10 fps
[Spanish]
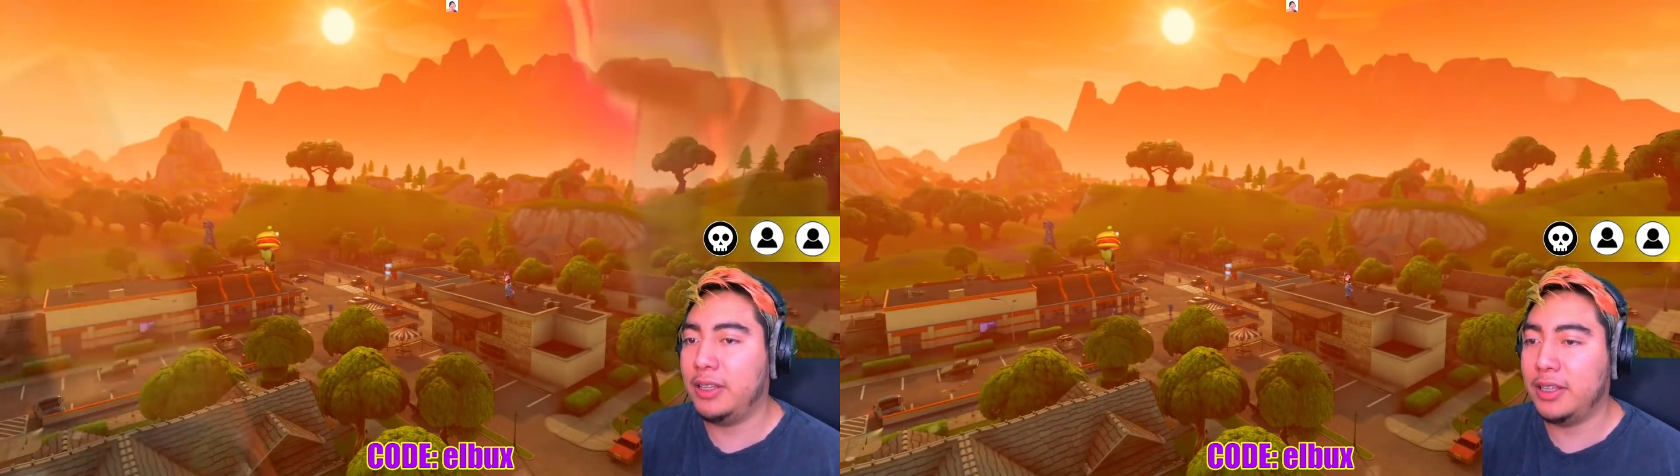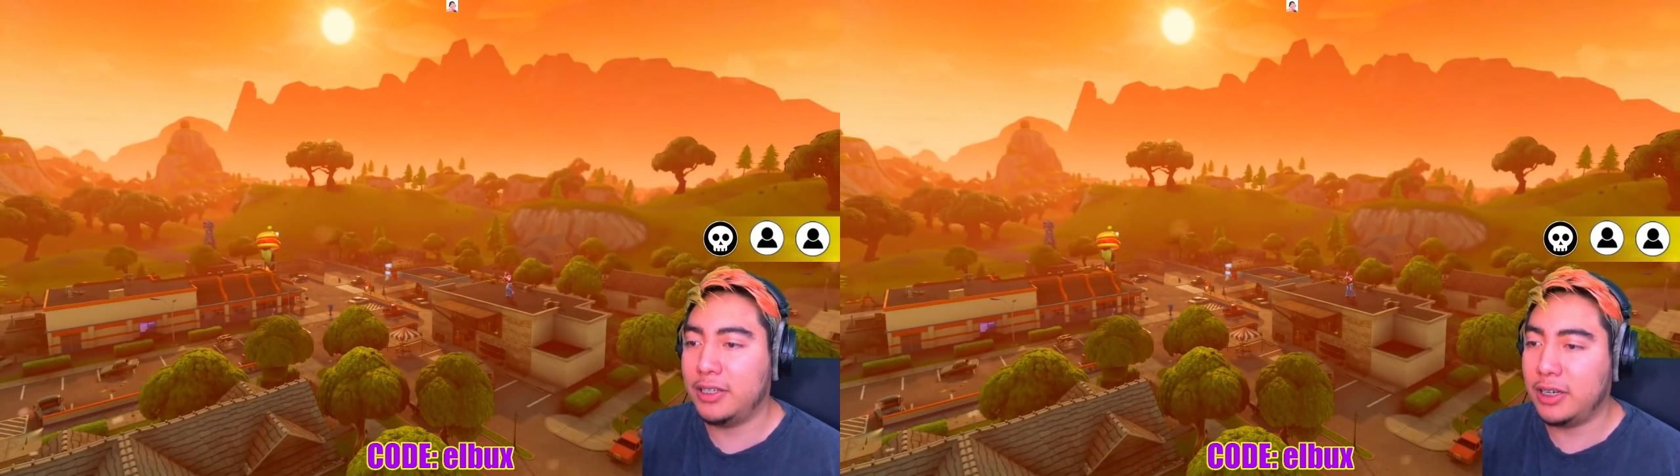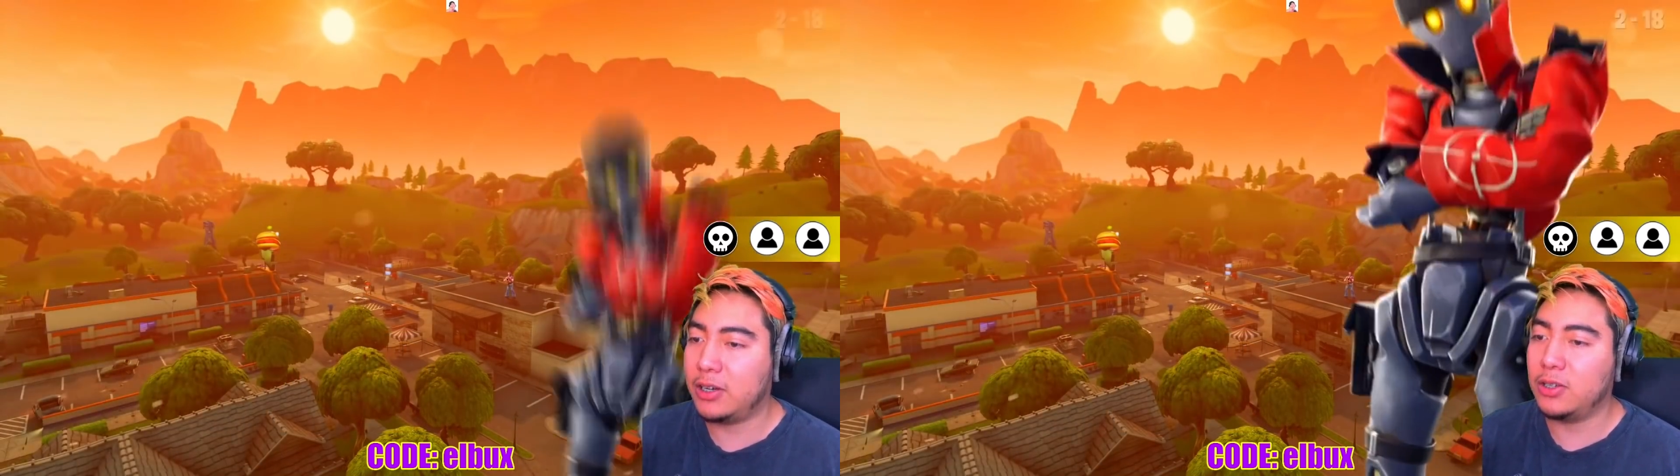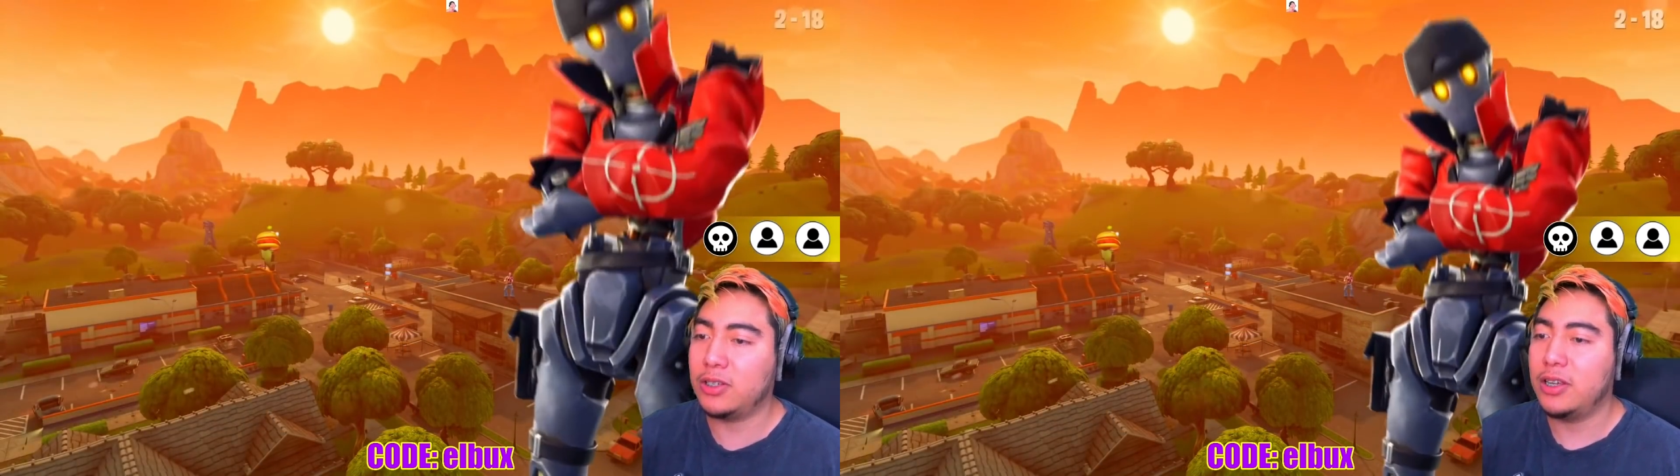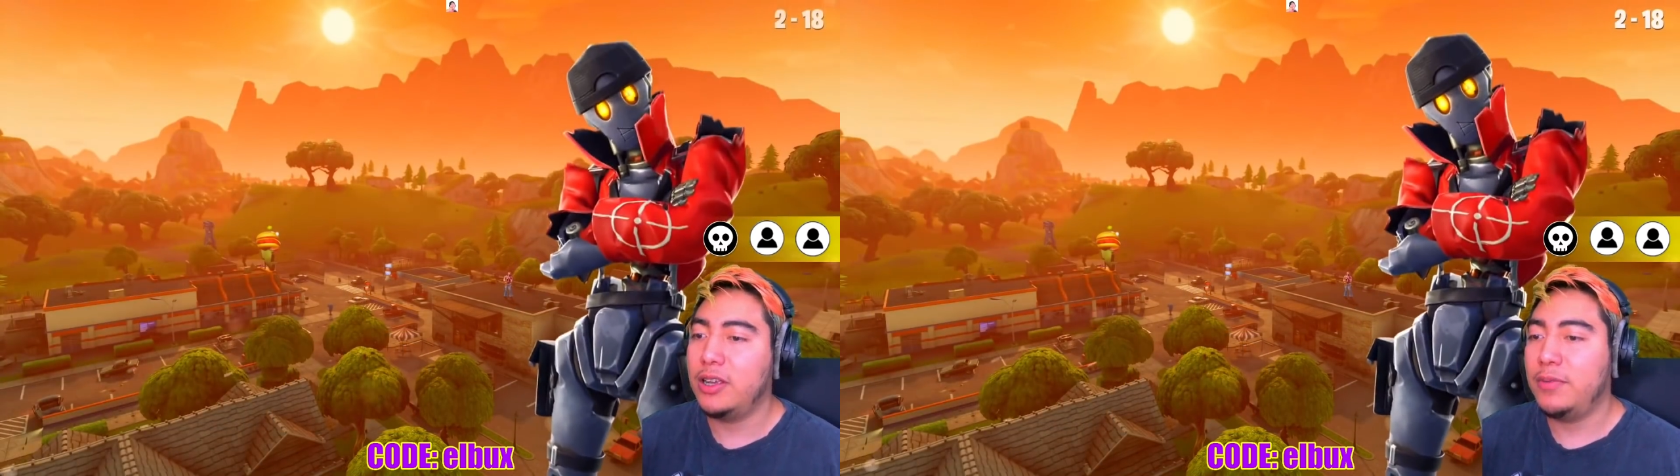chicos.
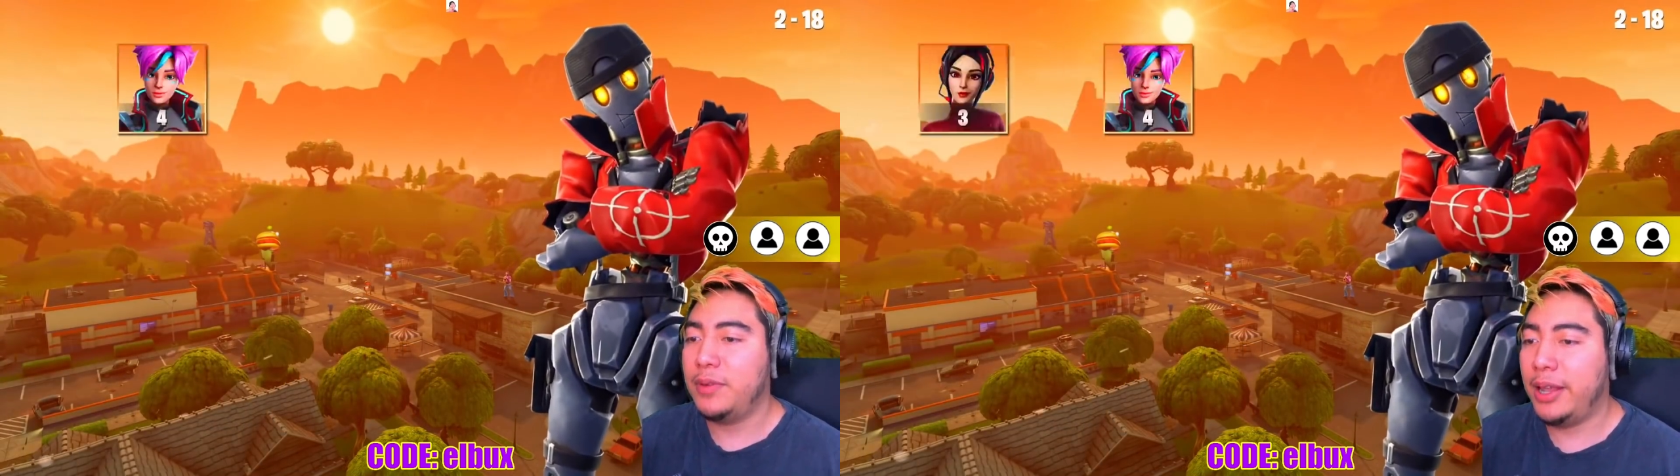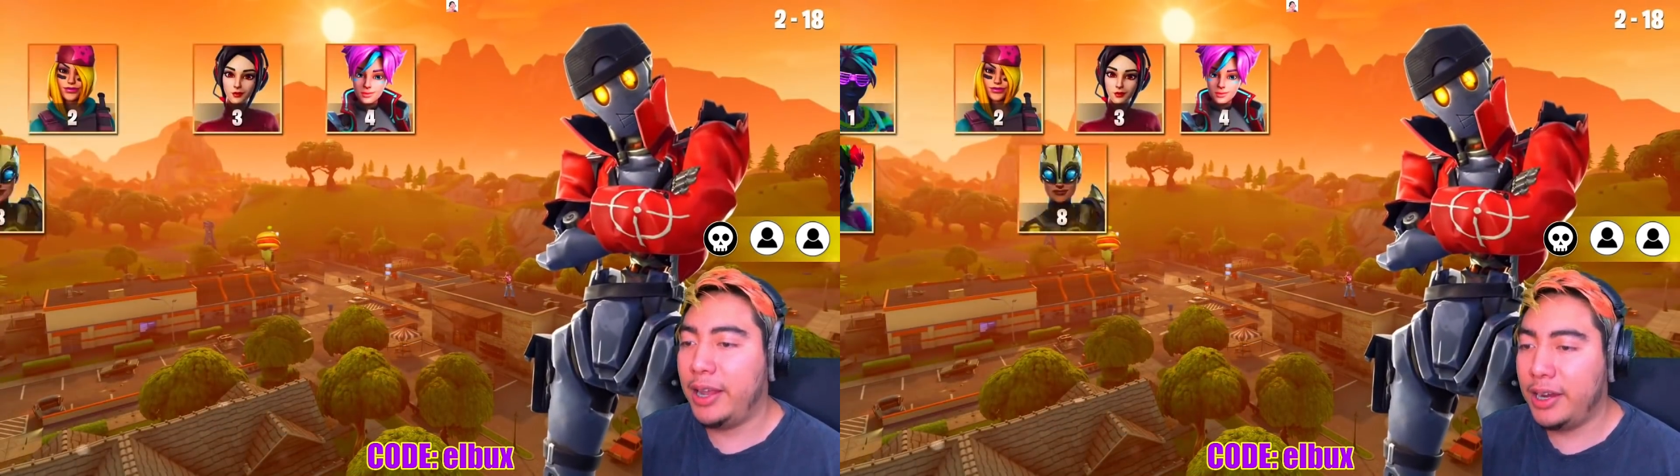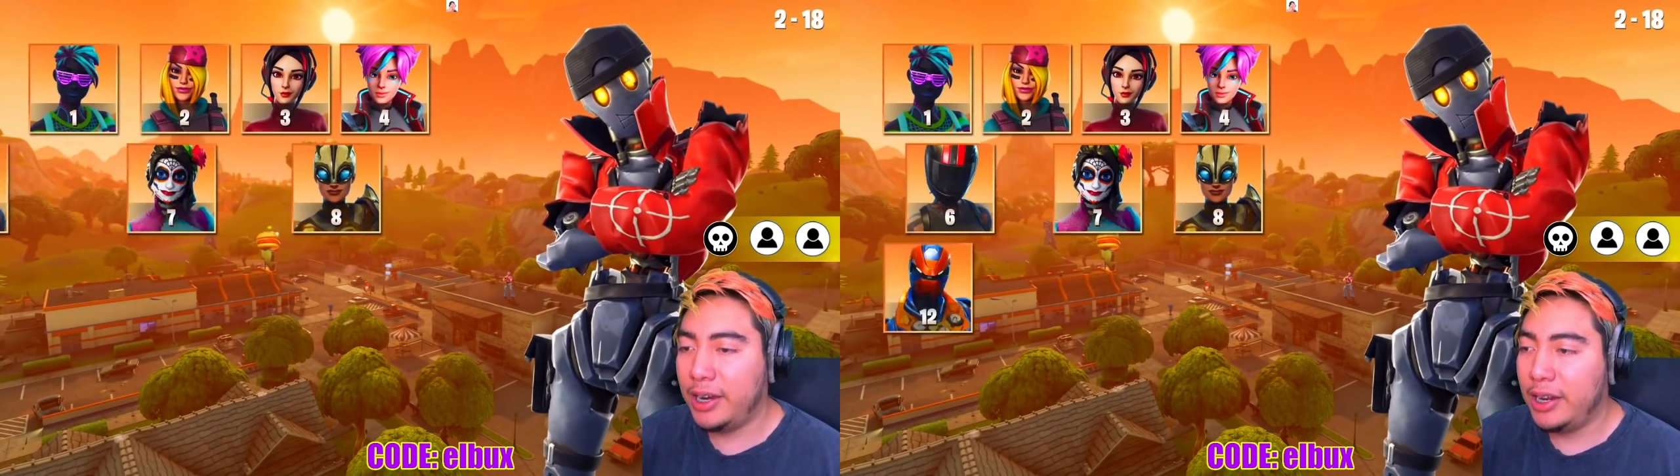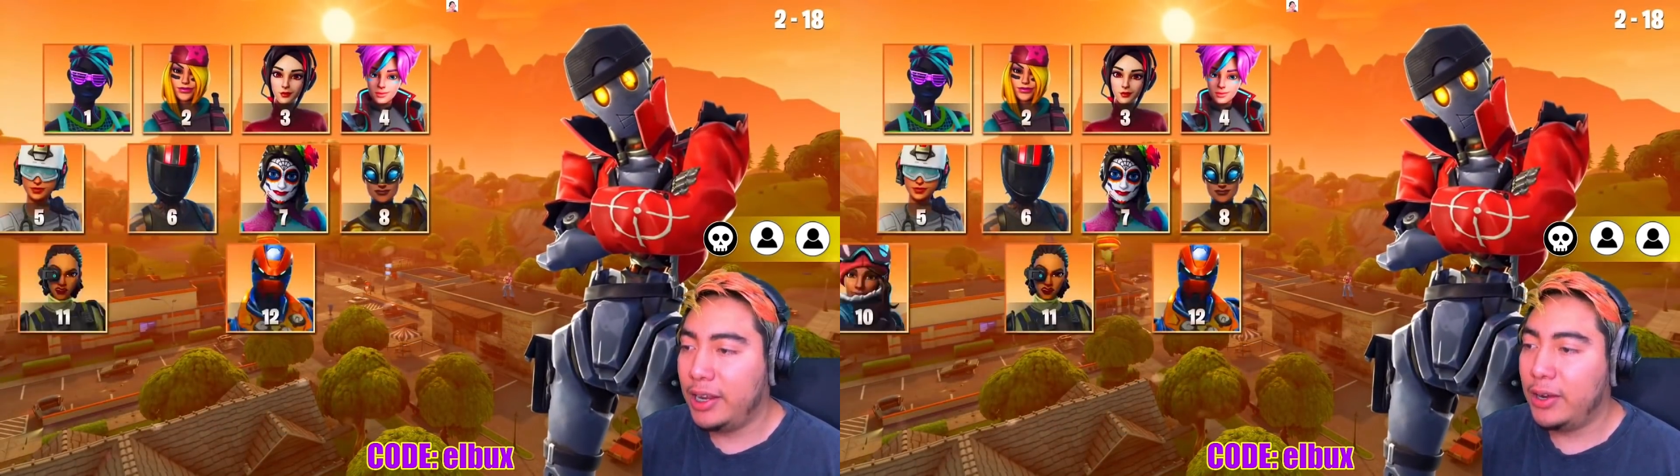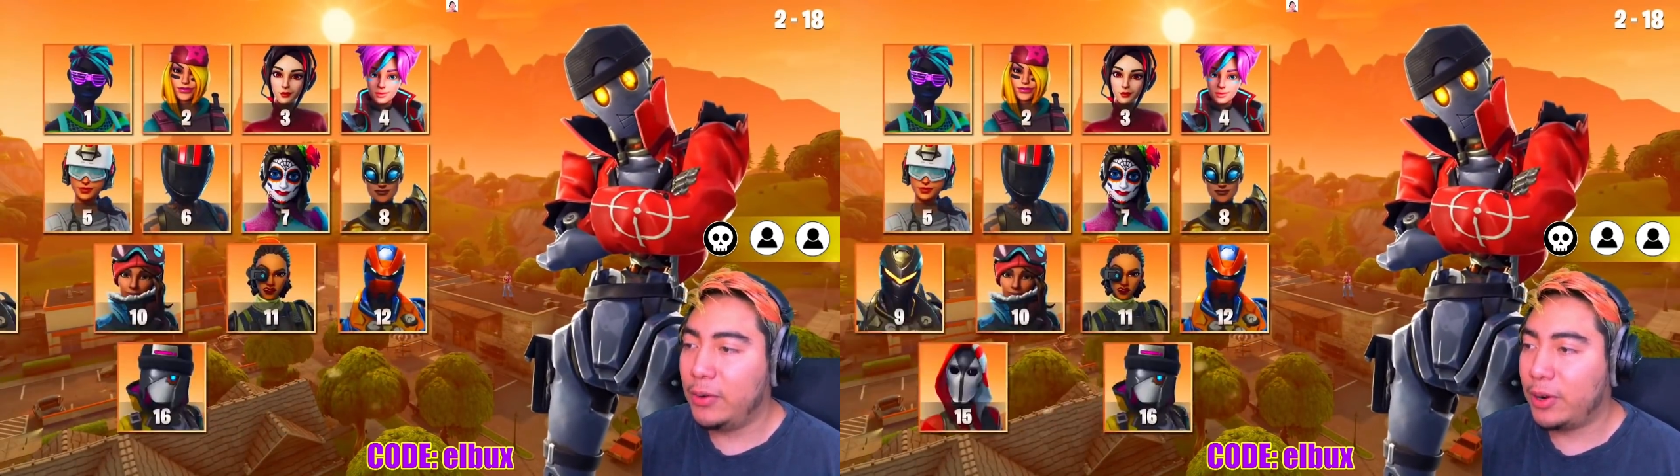Bien,
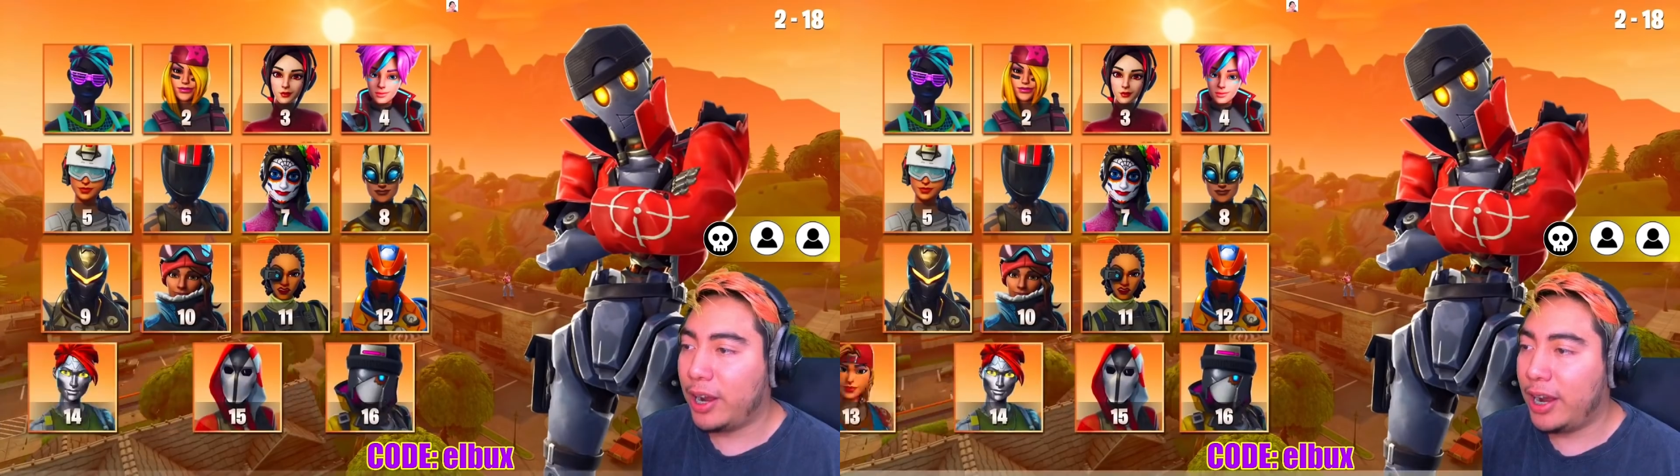ok.